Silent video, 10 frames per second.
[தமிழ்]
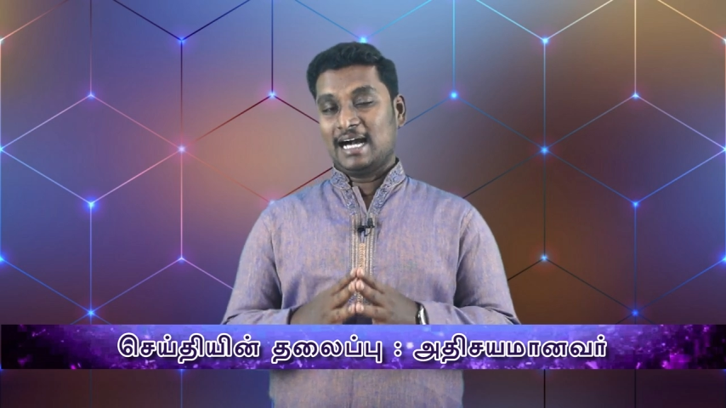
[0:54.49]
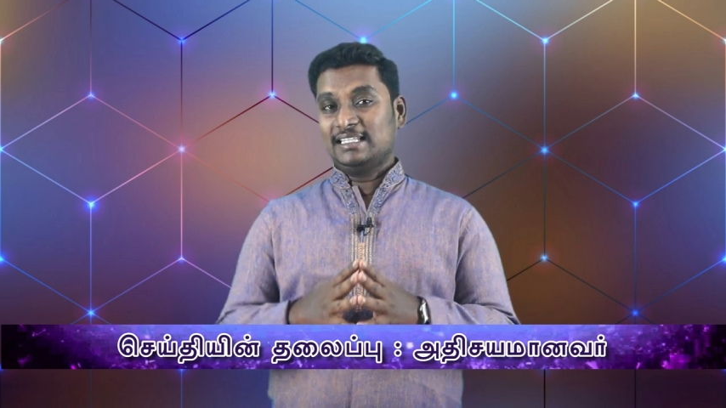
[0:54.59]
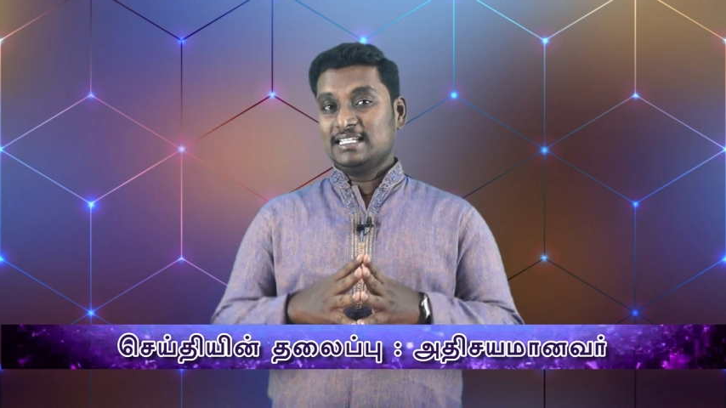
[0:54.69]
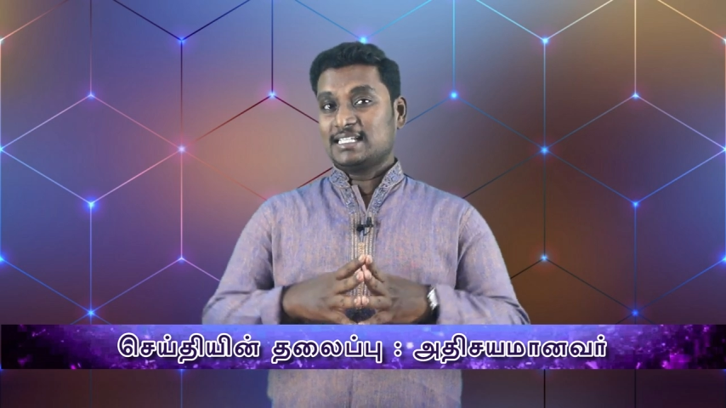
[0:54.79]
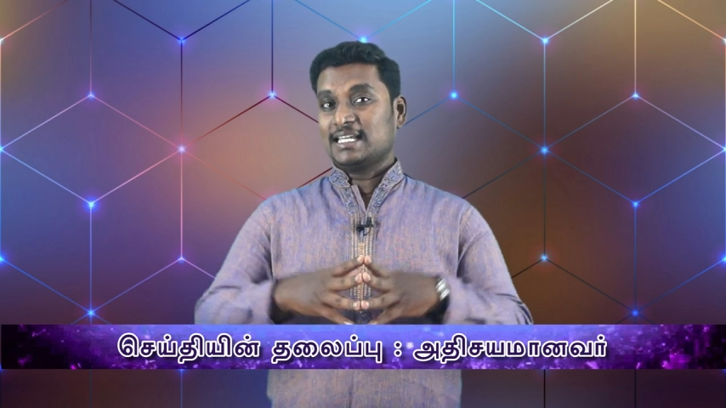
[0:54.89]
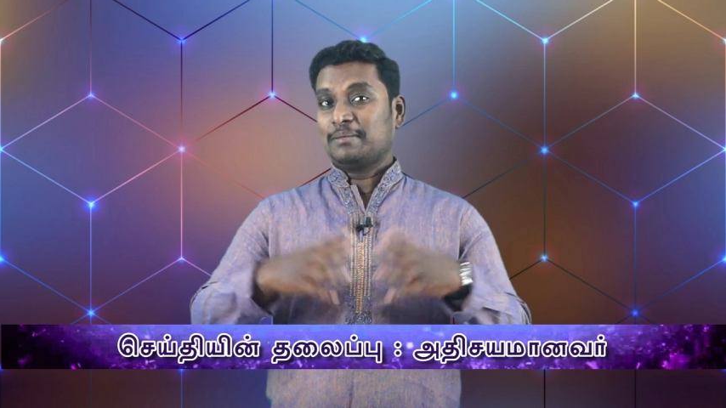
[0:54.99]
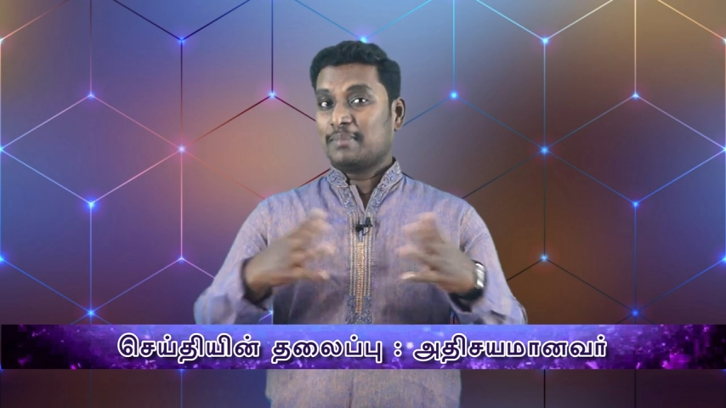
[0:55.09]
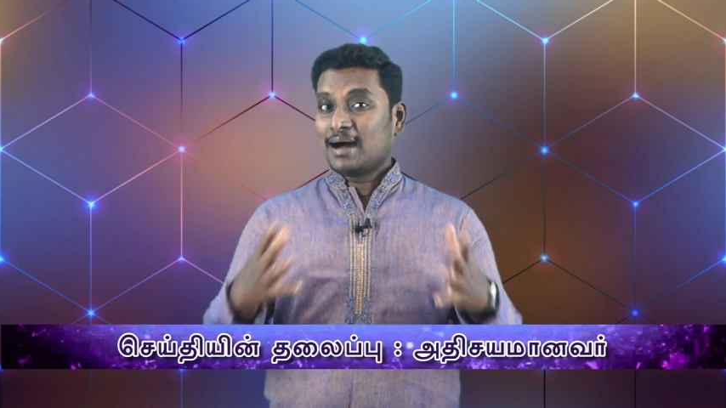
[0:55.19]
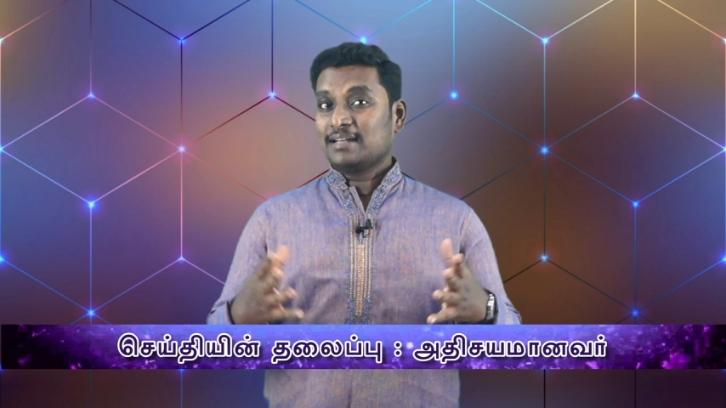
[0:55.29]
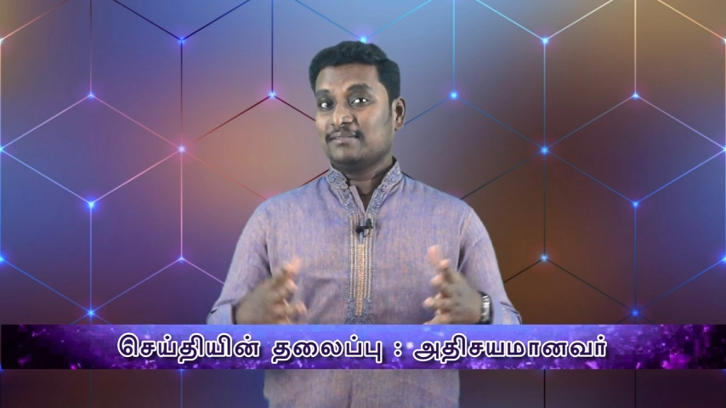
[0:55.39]

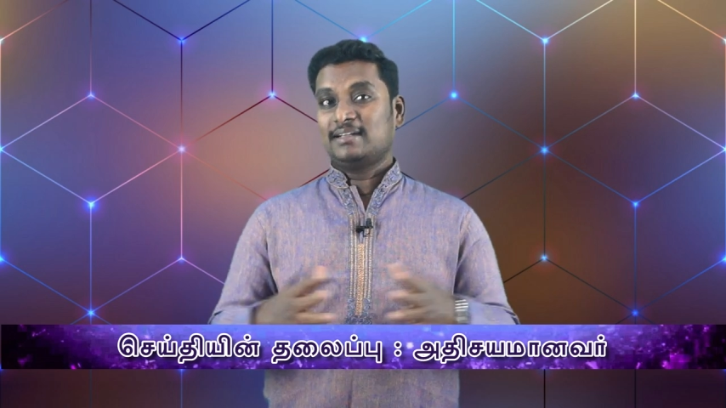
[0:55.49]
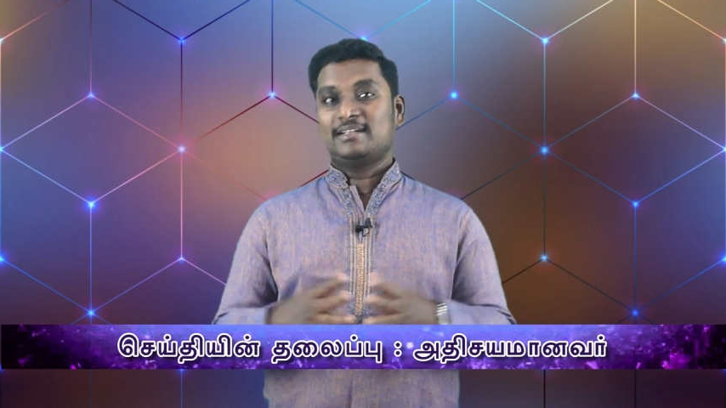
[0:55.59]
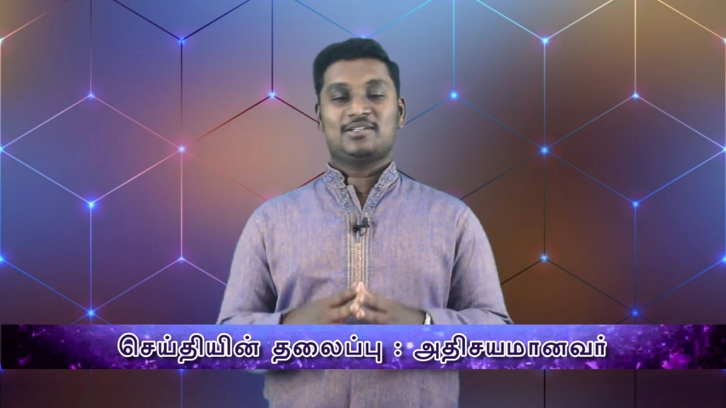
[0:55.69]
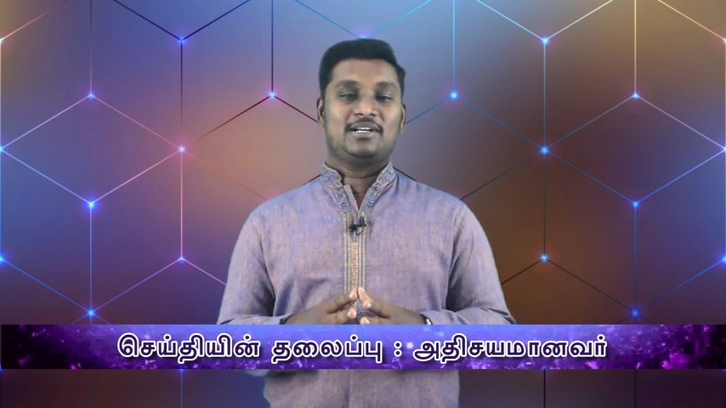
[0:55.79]
அதிசயமானவர் என்று